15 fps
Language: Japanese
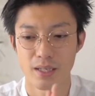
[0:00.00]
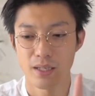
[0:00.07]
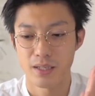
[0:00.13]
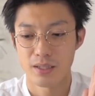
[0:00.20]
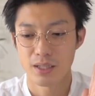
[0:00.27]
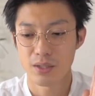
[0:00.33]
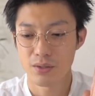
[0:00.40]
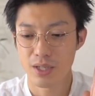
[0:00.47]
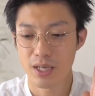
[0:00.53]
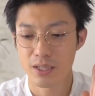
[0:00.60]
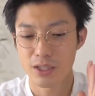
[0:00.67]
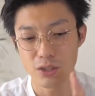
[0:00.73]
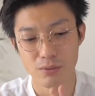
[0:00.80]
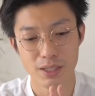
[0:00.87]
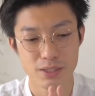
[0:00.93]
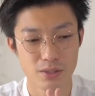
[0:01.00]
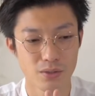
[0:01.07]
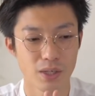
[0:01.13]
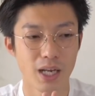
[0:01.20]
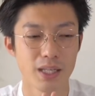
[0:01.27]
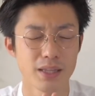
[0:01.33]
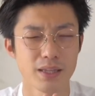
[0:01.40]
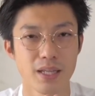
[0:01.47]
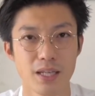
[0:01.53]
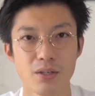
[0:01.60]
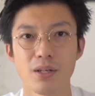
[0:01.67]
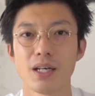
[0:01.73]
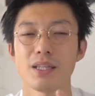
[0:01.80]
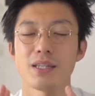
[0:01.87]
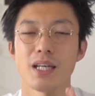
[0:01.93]
なので今日はちょっと買って
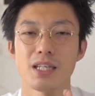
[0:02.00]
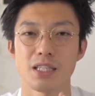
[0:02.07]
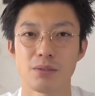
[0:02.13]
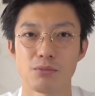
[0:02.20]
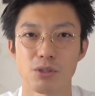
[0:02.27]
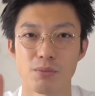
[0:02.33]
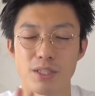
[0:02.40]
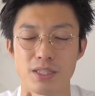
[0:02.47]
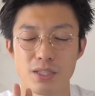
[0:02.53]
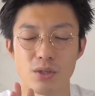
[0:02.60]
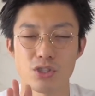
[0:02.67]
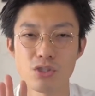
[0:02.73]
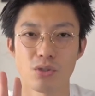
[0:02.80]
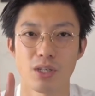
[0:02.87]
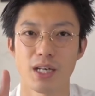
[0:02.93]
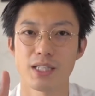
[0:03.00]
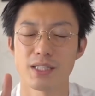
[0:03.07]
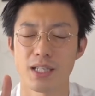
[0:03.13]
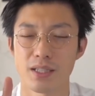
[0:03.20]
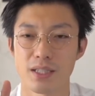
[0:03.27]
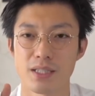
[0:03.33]
良かったアイテムを3つご紹介した